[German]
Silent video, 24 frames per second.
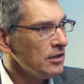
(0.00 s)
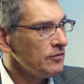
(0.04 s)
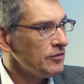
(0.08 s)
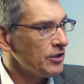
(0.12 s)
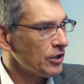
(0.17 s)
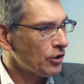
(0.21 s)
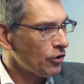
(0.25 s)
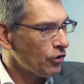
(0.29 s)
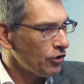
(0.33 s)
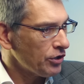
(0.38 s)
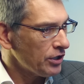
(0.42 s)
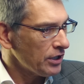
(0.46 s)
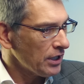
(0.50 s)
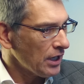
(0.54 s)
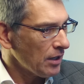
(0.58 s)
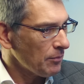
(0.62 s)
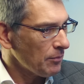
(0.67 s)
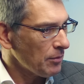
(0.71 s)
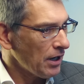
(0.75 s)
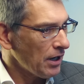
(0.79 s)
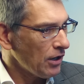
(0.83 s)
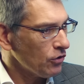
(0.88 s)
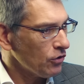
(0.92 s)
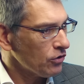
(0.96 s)
Wir können
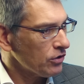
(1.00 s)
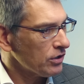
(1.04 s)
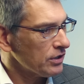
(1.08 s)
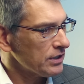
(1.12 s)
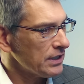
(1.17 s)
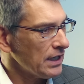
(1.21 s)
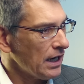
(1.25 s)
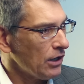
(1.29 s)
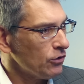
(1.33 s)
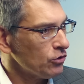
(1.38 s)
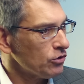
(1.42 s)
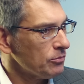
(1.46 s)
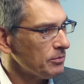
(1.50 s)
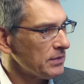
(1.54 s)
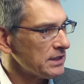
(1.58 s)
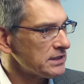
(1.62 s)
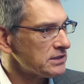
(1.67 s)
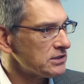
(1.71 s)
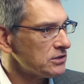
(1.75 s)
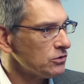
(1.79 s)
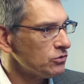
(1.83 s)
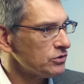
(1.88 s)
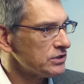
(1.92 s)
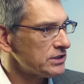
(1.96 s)
aber auch die
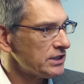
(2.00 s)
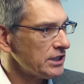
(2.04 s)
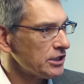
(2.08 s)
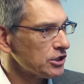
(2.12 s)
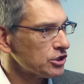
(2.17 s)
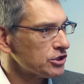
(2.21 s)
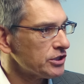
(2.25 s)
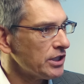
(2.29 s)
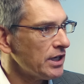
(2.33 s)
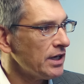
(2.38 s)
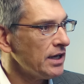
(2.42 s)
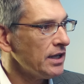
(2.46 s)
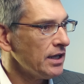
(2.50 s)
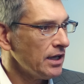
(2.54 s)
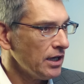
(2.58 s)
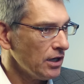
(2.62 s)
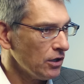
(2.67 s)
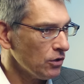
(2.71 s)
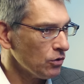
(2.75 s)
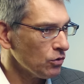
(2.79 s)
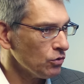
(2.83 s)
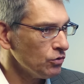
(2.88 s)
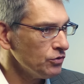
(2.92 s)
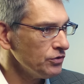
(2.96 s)
Automation sehr schnell
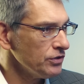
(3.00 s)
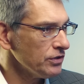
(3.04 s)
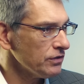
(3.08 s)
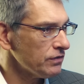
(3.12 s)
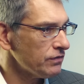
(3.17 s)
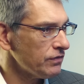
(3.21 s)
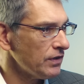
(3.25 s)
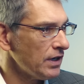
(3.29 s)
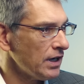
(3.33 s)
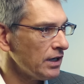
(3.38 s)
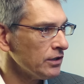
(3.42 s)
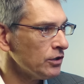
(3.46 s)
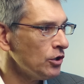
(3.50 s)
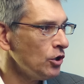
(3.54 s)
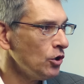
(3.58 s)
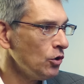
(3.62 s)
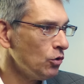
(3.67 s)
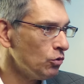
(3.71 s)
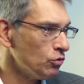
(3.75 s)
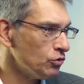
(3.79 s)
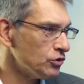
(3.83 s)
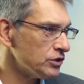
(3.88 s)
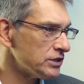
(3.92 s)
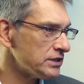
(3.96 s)
herunterfahren
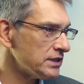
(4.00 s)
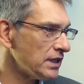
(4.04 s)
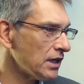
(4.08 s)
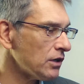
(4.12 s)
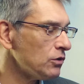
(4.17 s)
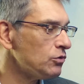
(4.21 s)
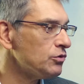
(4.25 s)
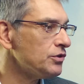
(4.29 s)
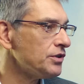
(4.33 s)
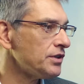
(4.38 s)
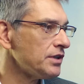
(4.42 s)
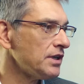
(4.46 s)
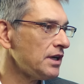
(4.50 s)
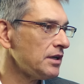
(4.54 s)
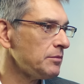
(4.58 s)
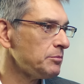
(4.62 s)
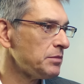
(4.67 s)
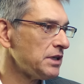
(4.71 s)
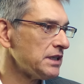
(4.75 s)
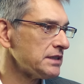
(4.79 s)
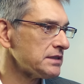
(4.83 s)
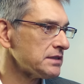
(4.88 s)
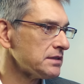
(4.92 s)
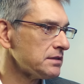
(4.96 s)
und uns nach unten
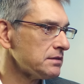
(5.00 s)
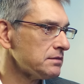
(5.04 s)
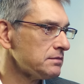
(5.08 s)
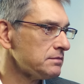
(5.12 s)
anpassen.